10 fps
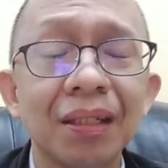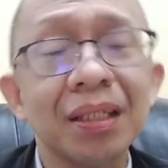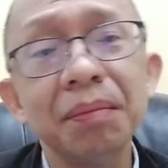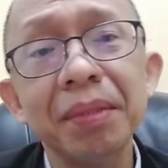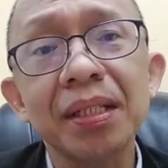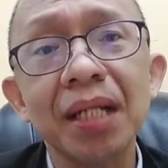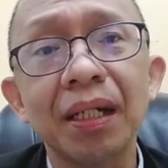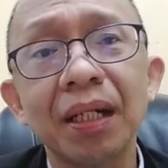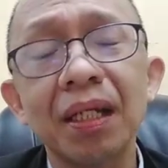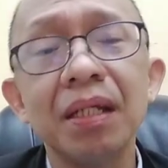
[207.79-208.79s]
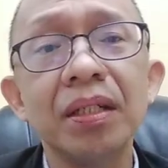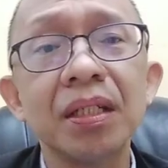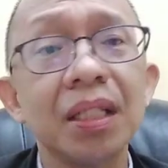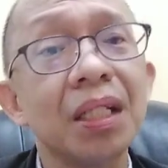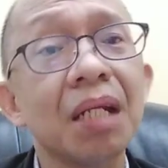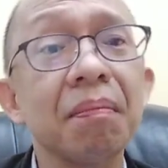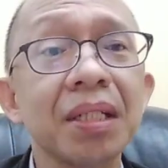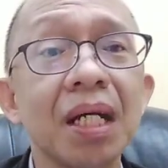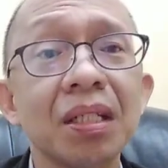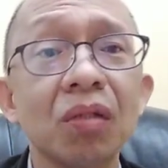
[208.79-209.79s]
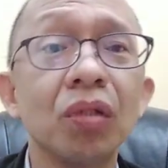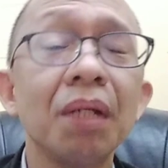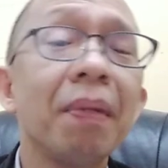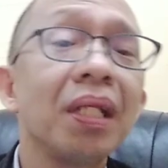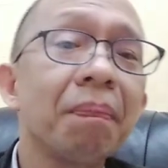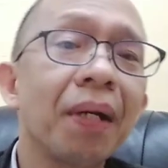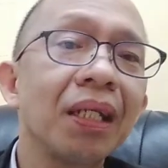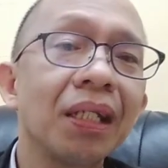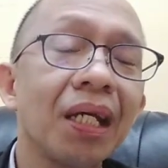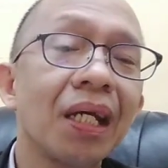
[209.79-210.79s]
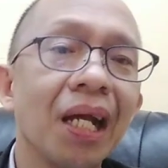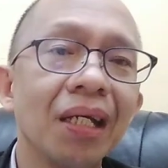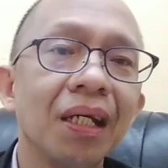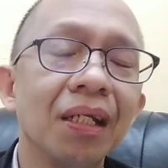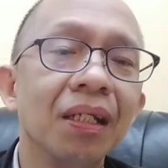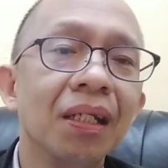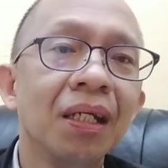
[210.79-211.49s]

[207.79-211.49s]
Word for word: Kasi minsan, ang agency hindi rin masasagot. Depende pa rin kay client.